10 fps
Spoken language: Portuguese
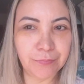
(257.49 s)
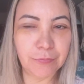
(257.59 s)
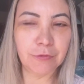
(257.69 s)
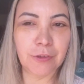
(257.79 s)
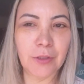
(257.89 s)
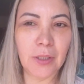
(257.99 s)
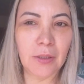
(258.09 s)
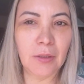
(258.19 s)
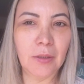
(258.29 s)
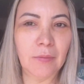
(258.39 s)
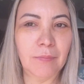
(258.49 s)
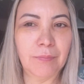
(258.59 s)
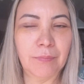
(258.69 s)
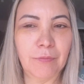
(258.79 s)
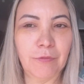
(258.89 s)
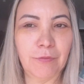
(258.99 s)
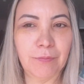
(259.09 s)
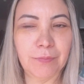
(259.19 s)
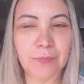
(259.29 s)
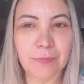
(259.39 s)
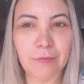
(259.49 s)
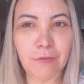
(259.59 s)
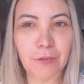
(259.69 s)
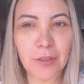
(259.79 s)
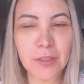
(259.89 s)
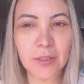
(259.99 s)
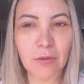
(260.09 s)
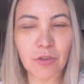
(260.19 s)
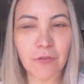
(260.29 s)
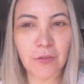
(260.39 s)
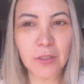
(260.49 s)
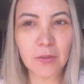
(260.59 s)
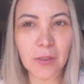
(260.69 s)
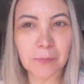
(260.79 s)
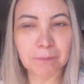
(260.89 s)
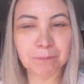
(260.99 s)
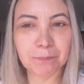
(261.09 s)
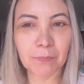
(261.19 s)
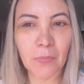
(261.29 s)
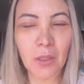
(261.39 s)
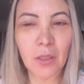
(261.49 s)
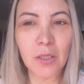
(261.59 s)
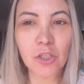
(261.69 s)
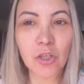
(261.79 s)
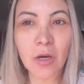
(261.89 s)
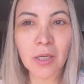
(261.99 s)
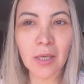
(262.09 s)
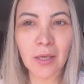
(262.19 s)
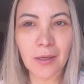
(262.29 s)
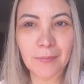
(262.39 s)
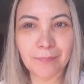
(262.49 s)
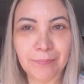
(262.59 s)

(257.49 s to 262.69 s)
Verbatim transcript: Não foi não foi assim tão difícil não. Só que